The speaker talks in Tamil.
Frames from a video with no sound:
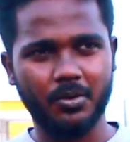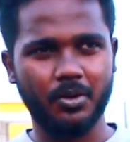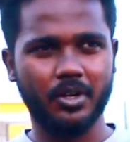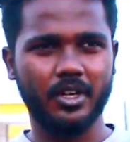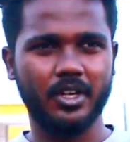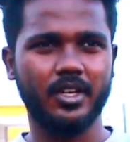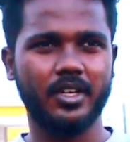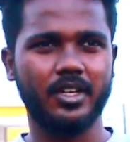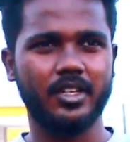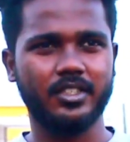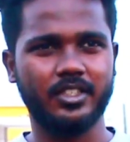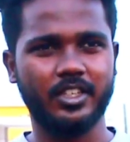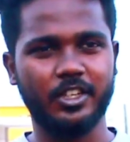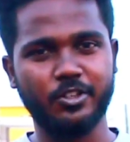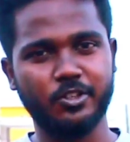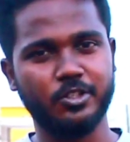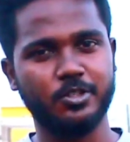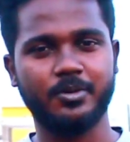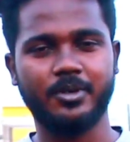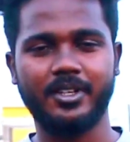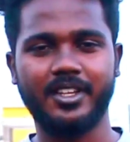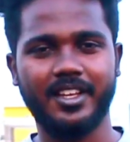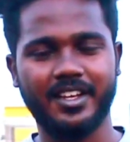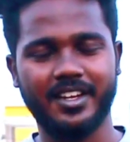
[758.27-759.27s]
ஒரு
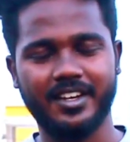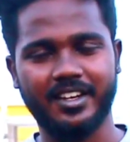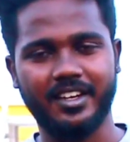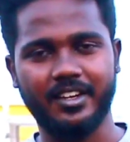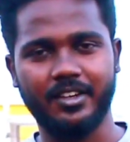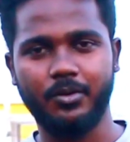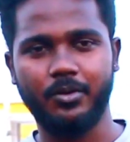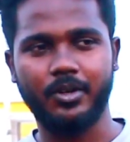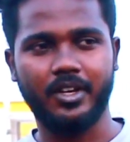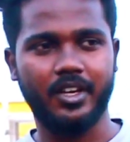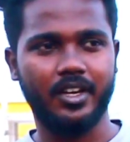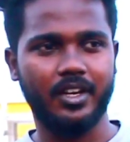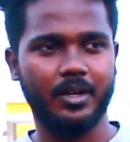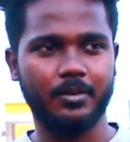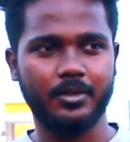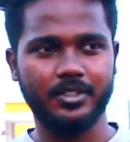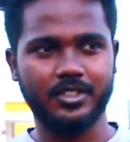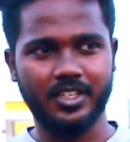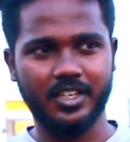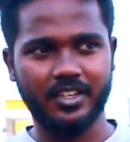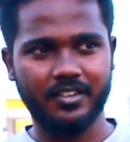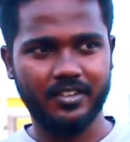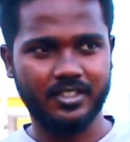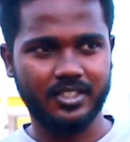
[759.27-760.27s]
சந்தோஷமாக தான் இருக்குது ஓகே நம்ம
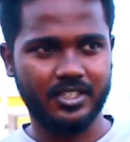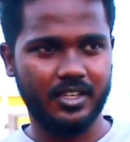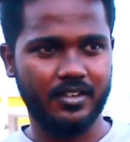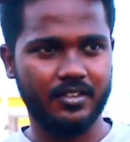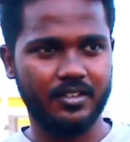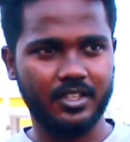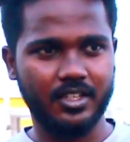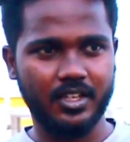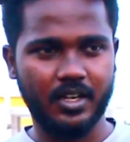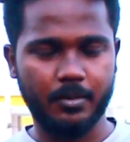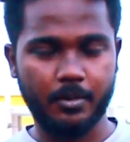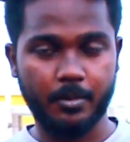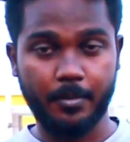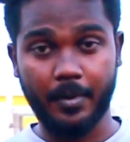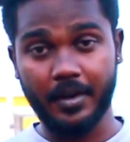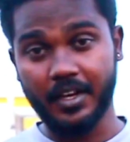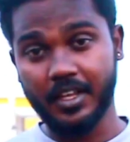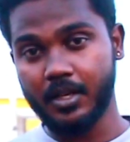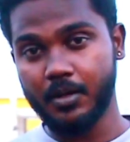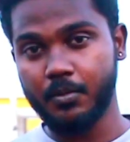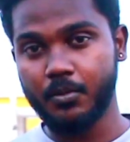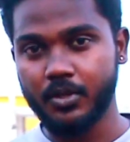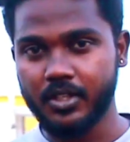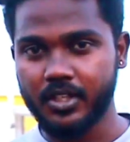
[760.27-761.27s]
சின்ன வயசில் வந்து நம்ம
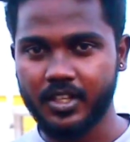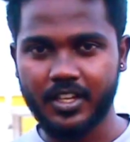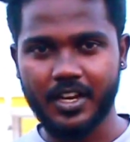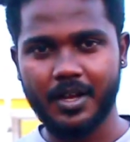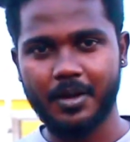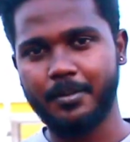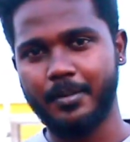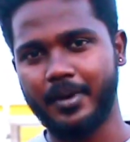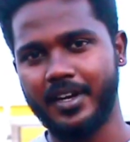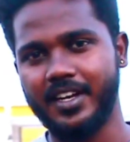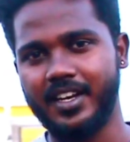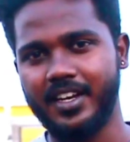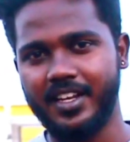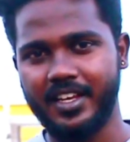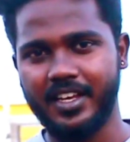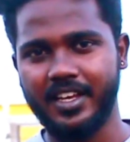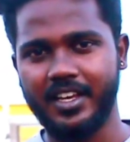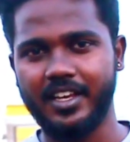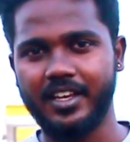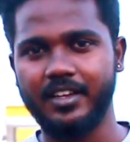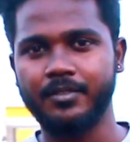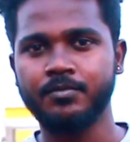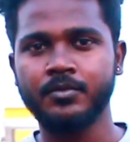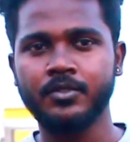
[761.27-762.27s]
படிக்கும் போது இதெல்லாம்
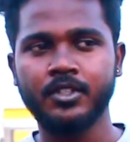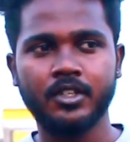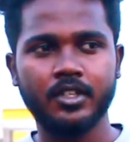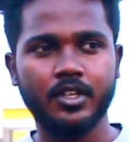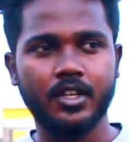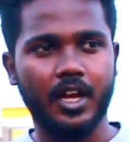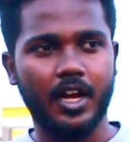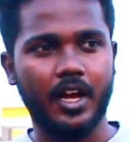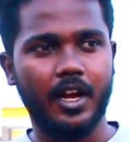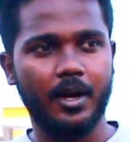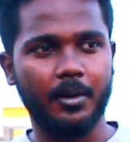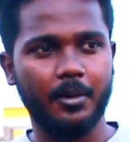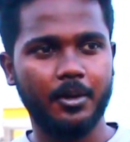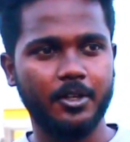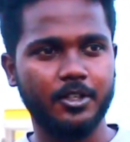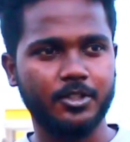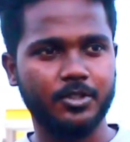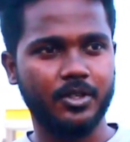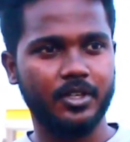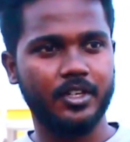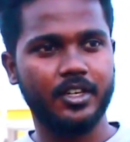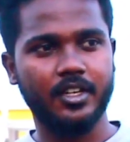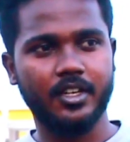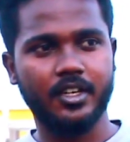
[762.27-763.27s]
பண்ணலையே
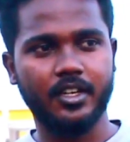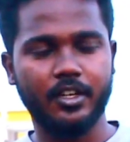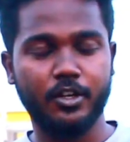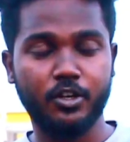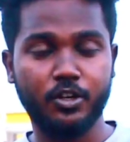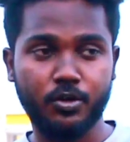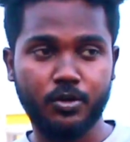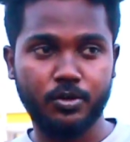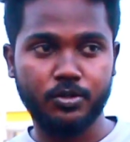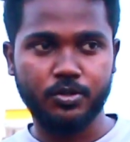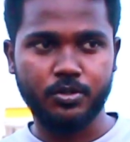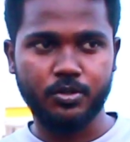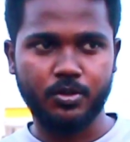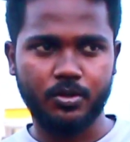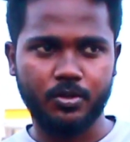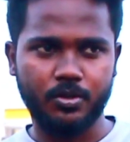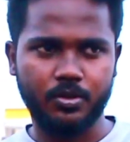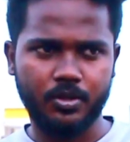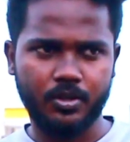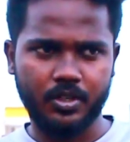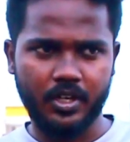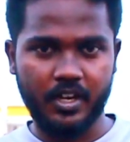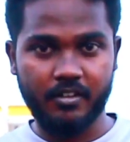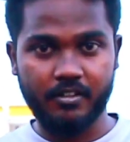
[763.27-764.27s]
அப்படின்னு சொல்லிட்டு இன்னும் கொஞ்சம்
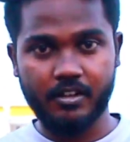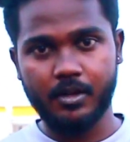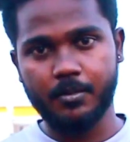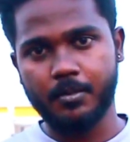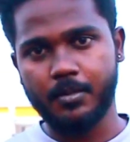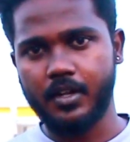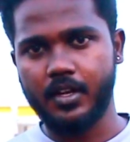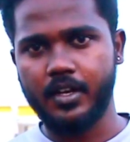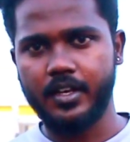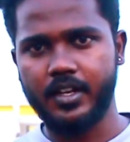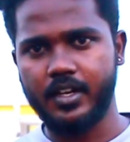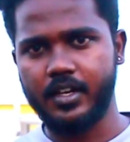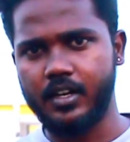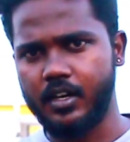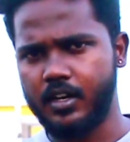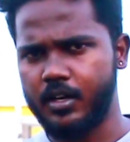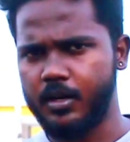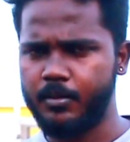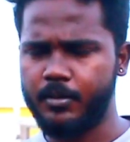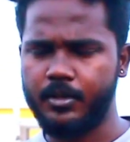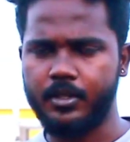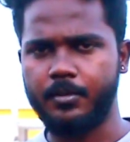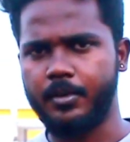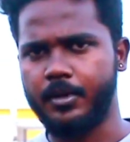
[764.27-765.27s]
டெவலப்லாம்
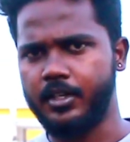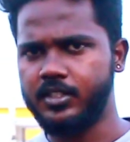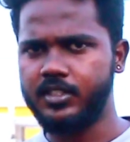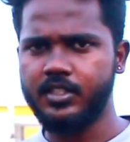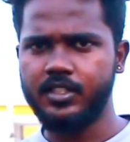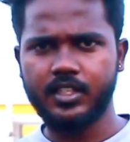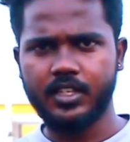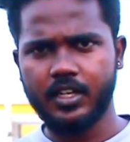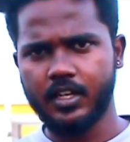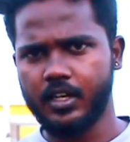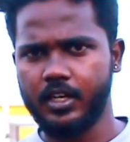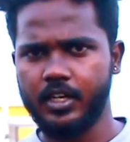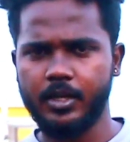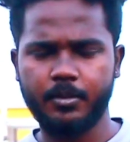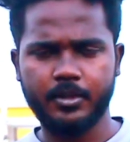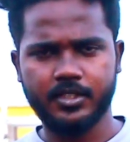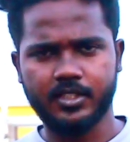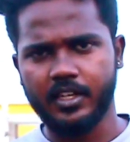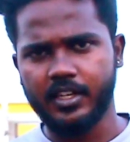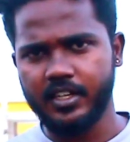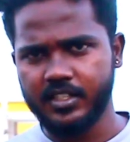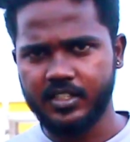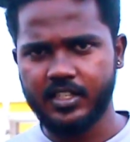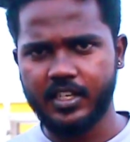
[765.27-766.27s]
இருக்கலாம் நம்ம அதை படிச்சிருந்தா நான்
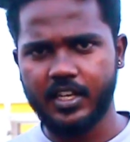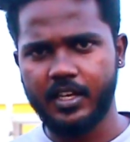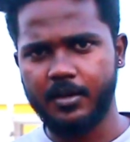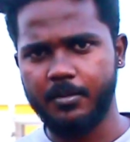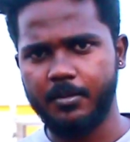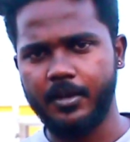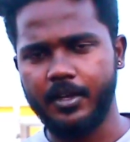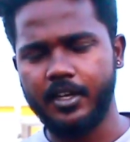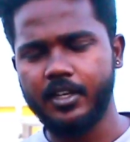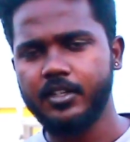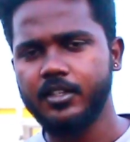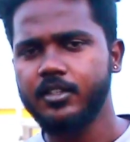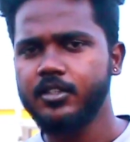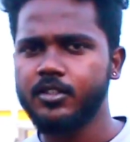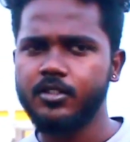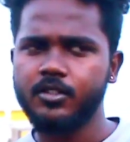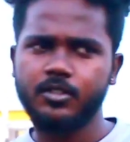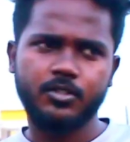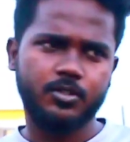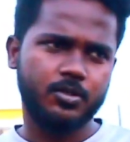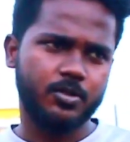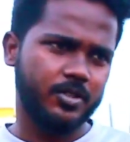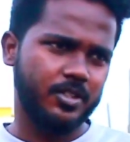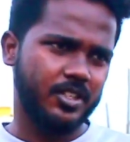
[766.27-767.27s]
கண்டிப்பாக சயின்டிஸ்ட்டாக இருப்பேன்
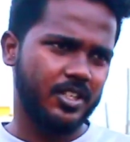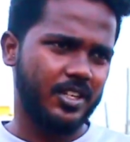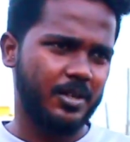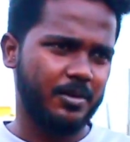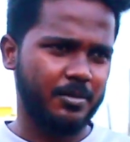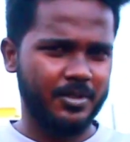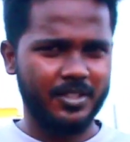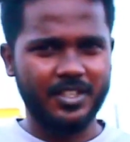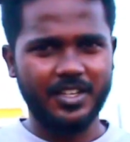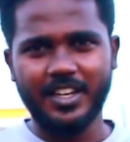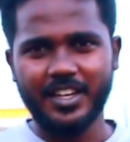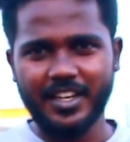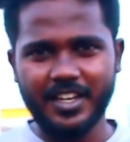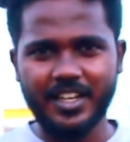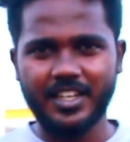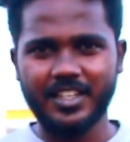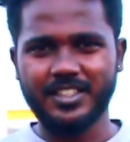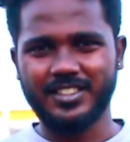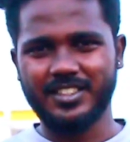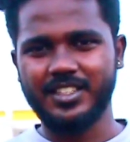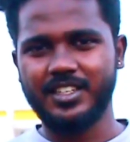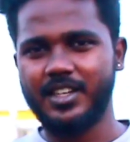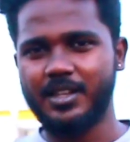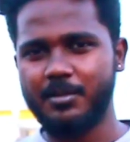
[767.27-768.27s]
ஸோ வந்து நம்ம இதெல்லாம் இல்லை
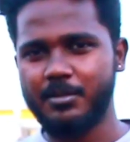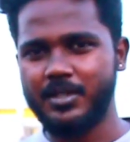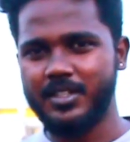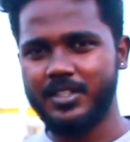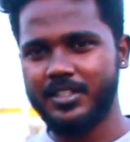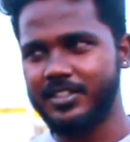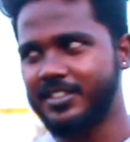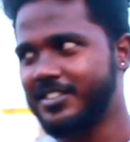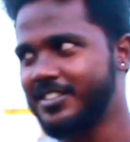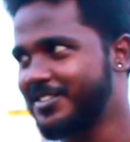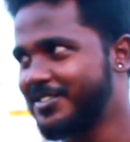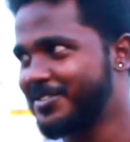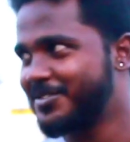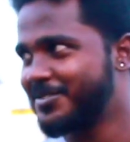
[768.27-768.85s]
என்ன பண்ணுறது